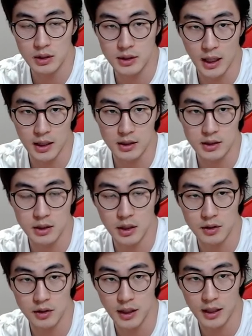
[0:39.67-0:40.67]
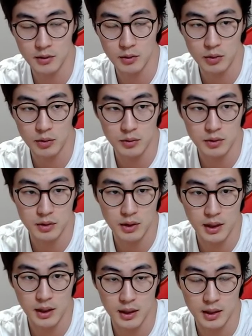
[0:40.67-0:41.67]
자극시켜서 다른
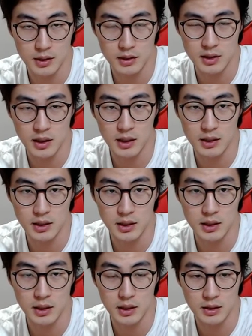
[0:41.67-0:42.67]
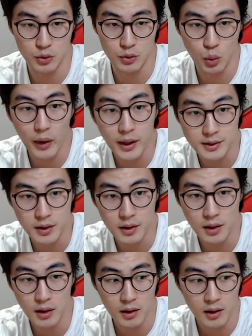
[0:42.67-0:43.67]
호르몬들의 이 증가를
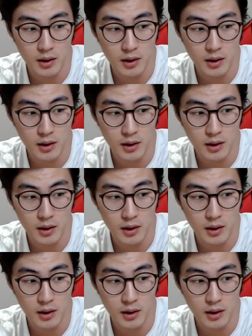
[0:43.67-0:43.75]
유도해서